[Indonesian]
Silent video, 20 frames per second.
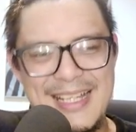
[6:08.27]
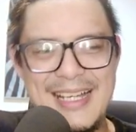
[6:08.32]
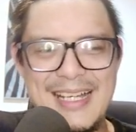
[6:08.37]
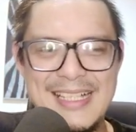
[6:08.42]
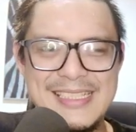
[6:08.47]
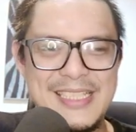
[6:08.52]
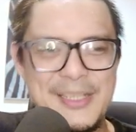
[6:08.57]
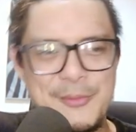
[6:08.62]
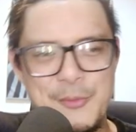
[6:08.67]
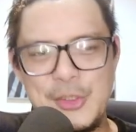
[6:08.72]

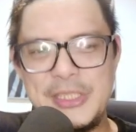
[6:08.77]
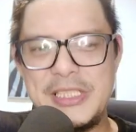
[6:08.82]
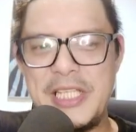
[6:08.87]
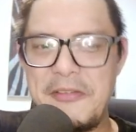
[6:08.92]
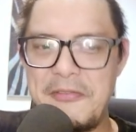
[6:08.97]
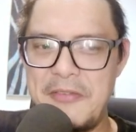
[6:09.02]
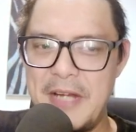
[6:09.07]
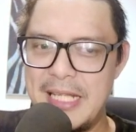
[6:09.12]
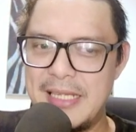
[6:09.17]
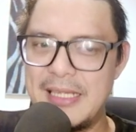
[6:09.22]
asik musiknya
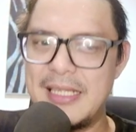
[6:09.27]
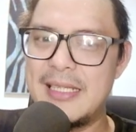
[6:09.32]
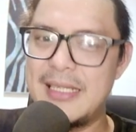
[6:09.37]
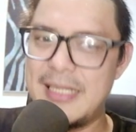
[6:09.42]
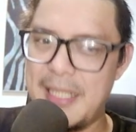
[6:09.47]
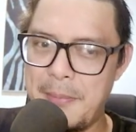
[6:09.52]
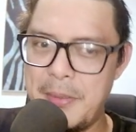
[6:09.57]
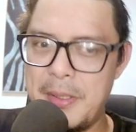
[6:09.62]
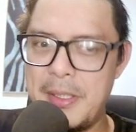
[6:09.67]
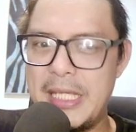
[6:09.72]
flat
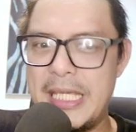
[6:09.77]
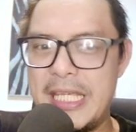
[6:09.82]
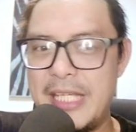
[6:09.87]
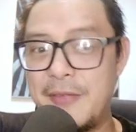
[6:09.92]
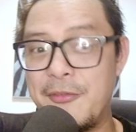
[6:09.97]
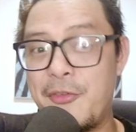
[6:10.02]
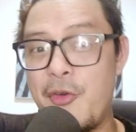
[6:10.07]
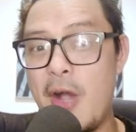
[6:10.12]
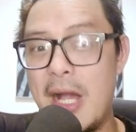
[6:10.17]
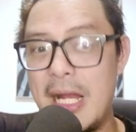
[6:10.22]
tapi
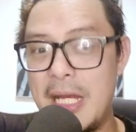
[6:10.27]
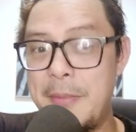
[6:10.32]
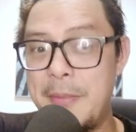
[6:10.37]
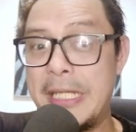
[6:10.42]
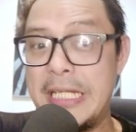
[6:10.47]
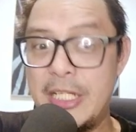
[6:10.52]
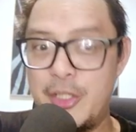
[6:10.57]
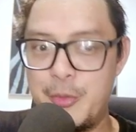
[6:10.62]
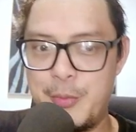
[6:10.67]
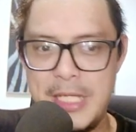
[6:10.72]
vokalnya
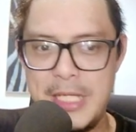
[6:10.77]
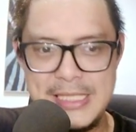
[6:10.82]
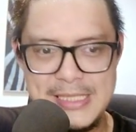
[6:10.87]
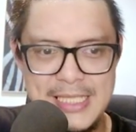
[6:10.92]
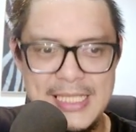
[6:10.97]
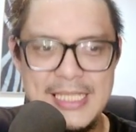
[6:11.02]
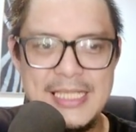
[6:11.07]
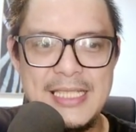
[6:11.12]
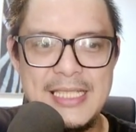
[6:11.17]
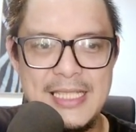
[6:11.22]
bikin hidup guys
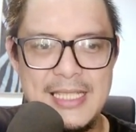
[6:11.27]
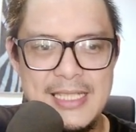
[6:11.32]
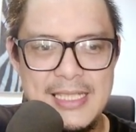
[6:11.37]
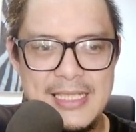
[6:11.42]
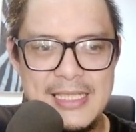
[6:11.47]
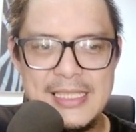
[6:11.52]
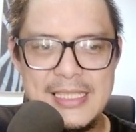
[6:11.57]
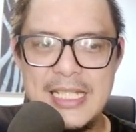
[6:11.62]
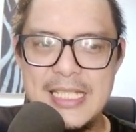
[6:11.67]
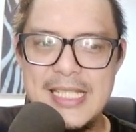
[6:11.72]
ya
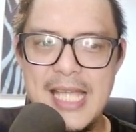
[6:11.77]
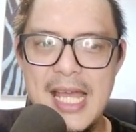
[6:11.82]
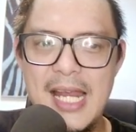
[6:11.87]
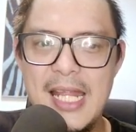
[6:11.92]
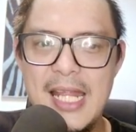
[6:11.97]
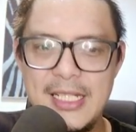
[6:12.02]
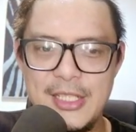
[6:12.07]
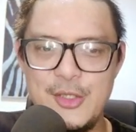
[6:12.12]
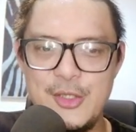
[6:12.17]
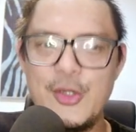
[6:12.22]
jadi
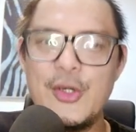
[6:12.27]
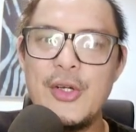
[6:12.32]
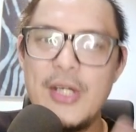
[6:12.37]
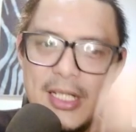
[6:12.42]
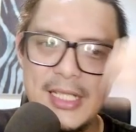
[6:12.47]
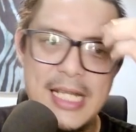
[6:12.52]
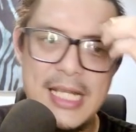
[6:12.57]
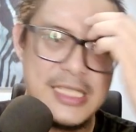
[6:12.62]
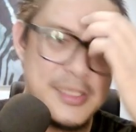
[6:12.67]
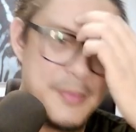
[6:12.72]
jalan gitu loh
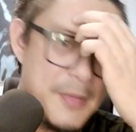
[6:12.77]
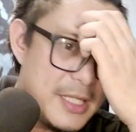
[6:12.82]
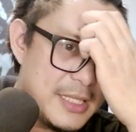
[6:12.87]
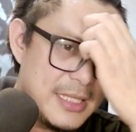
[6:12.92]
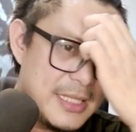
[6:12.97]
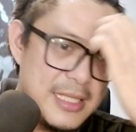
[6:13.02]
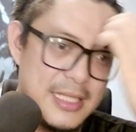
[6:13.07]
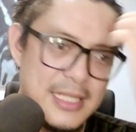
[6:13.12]
nice banget